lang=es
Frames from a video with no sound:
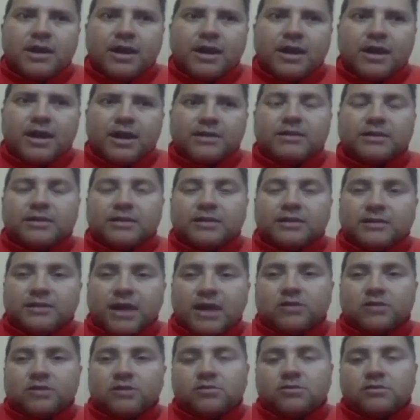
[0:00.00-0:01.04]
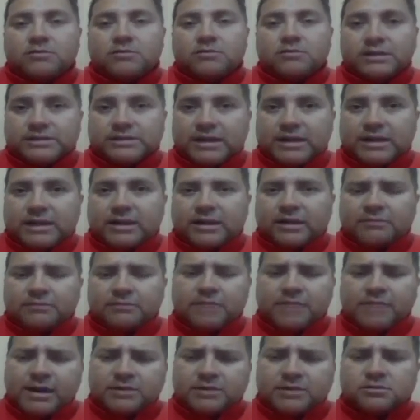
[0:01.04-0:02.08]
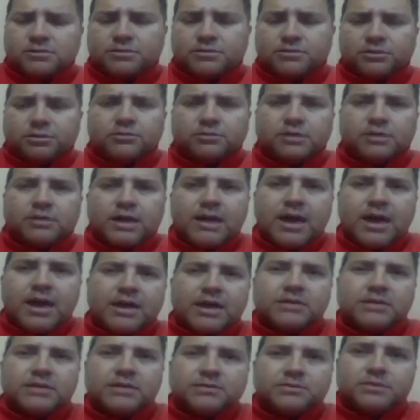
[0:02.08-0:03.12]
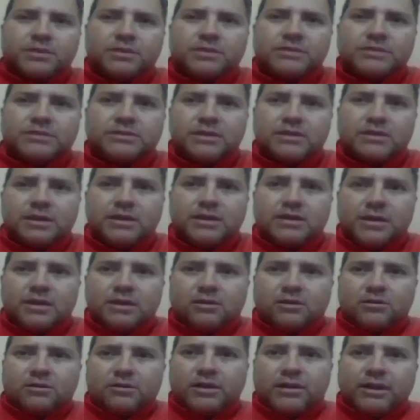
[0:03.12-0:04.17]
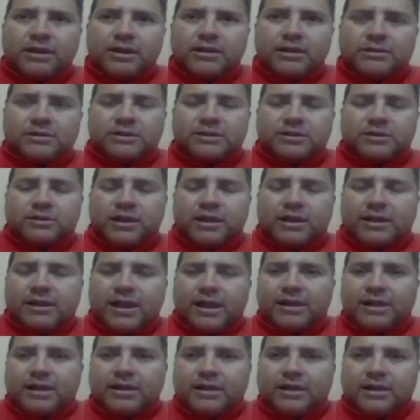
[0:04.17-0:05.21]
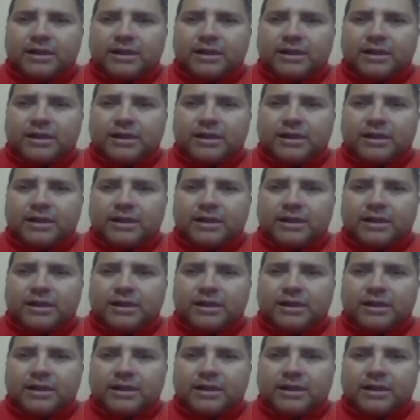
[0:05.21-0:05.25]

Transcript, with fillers: He intentado conversar en varias oportunidades pues, con el señor alcalde.